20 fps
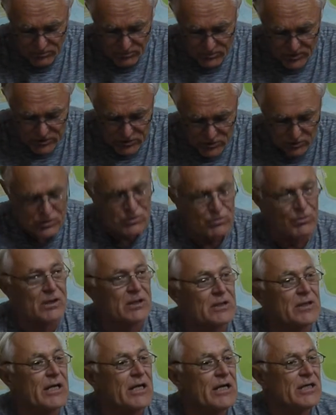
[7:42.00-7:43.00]
присутствовать
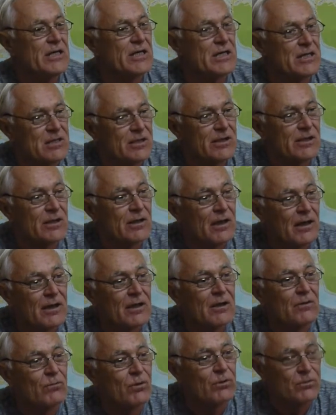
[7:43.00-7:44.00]
три «если».
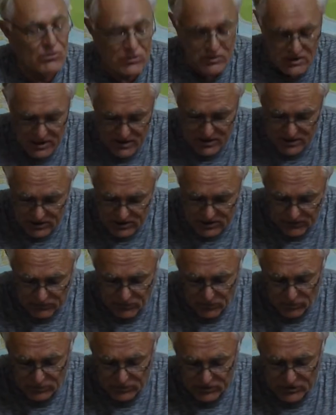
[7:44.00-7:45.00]
Вот он как
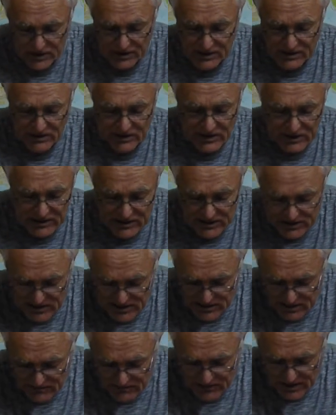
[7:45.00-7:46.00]
расшифрует эти три
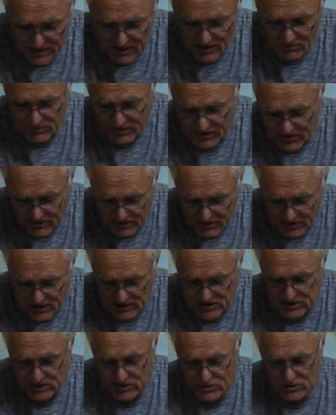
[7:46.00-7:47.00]
«если». Первое,
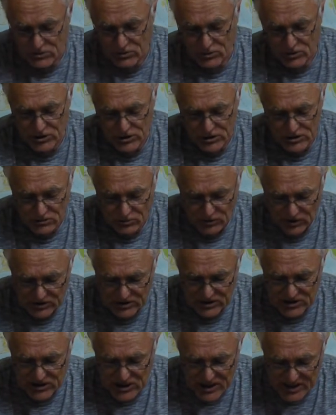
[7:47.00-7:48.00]
если
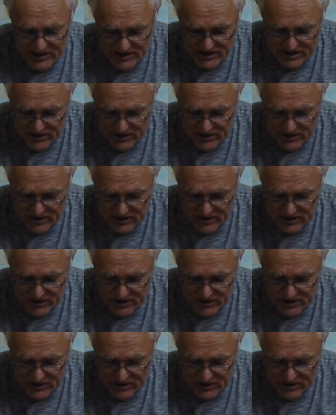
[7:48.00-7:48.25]
существует частная